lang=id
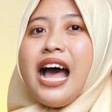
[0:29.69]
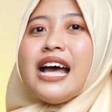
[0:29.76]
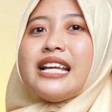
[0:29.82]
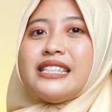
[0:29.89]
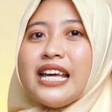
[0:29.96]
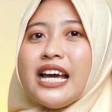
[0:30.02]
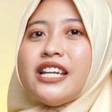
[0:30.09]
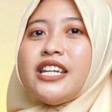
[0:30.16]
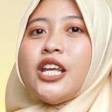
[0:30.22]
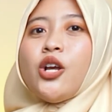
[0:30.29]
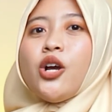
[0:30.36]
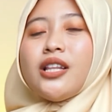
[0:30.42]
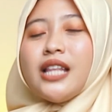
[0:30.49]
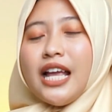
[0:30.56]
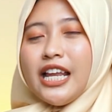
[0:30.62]
hanya di
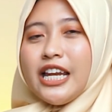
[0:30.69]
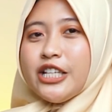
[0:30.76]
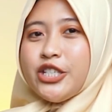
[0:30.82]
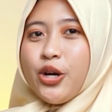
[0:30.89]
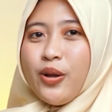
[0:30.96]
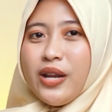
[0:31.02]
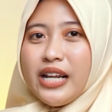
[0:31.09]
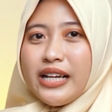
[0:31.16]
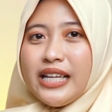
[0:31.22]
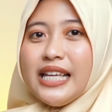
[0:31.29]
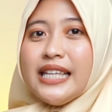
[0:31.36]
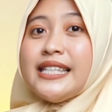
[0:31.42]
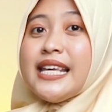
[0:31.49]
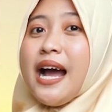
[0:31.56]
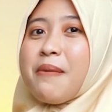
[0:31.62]
Kota Gede
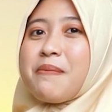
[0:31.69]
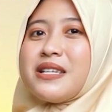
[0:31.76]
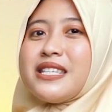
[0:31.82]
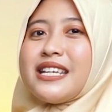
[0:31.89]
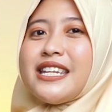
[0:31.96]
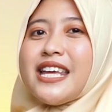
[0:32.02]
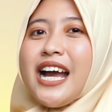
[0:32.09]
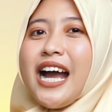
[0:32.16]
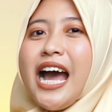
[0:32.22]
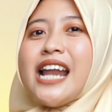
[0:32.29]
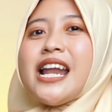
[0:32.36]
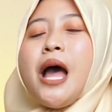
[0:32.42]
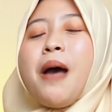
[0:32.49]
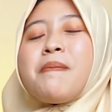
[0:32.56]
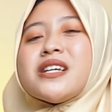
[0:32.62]
Jewelry yang menyediakan
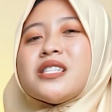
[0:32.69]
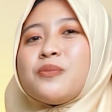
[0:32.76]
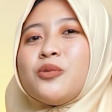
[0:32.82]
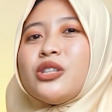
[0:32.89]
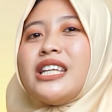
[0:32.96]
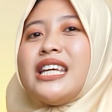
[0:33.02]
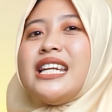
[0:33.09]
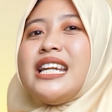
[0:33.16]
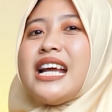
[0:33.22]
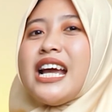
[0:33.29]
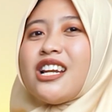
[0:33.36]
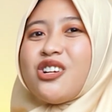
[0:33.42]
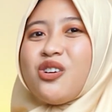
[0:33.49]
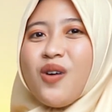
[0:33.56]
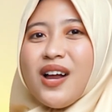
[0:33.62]
emas putih
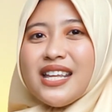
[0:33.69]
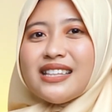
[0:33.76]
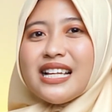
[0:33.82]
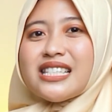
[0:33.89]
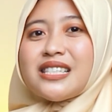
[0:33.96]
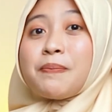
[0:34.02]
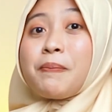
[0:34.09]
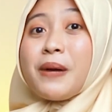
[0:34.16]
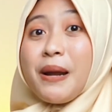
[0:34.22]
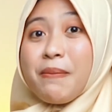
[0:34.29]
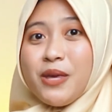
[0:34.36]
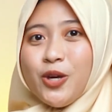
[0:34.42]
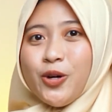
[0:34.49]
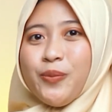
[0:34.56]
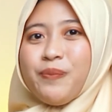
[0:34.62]
dengan kualitas
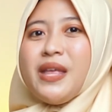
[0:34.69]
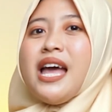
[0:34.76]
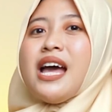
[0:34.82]
premium